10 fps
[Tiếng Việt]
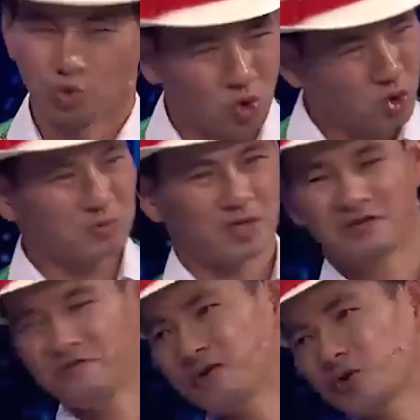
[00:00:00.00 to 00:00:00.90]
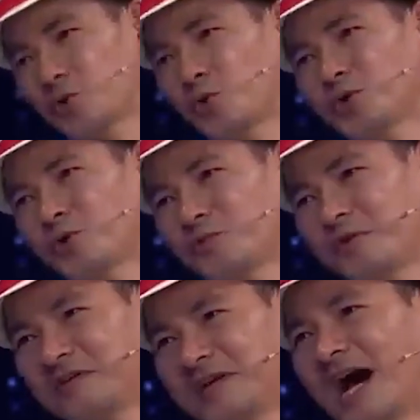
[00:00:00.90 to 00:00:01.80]
Chúng tôi không được đến phần cuối cùng
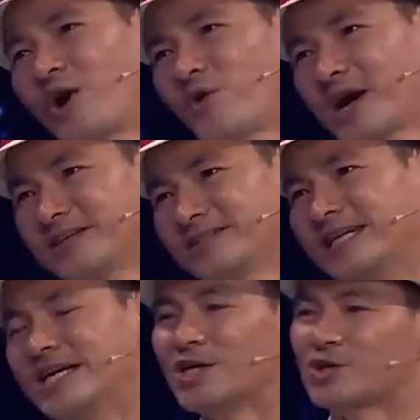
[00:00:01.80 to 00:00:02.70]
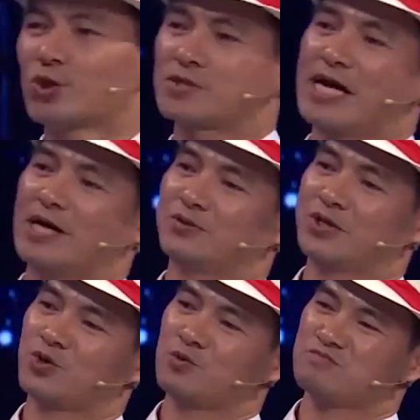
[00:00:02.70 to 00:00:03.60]
là phần đăng quang. Dù sao
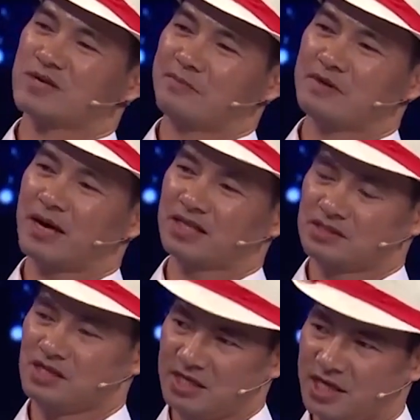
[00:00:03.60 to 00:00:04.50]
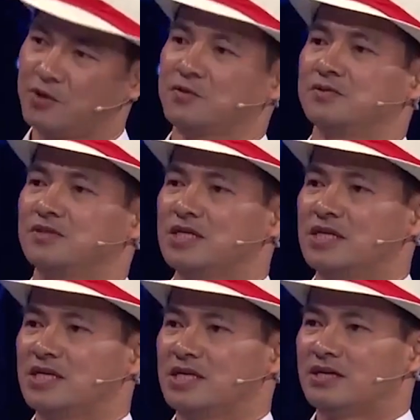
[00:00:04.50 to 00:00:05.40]
thì cũng cảm ơn bạn rất nhiều
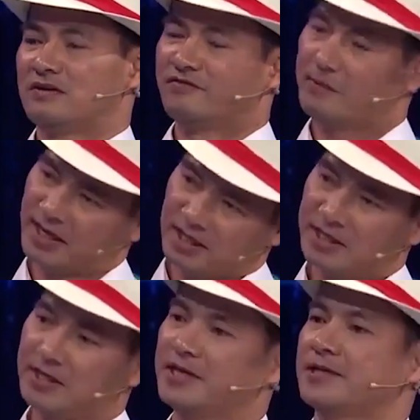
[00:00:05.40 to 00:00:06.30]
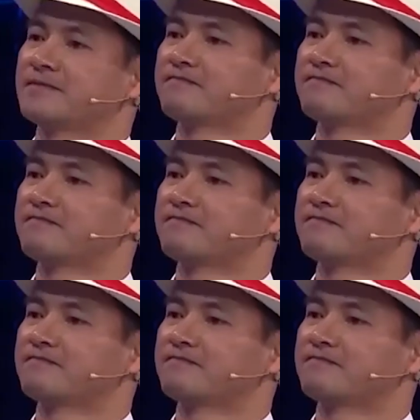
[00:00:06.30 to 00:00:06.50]
vì bạn đã đến đây.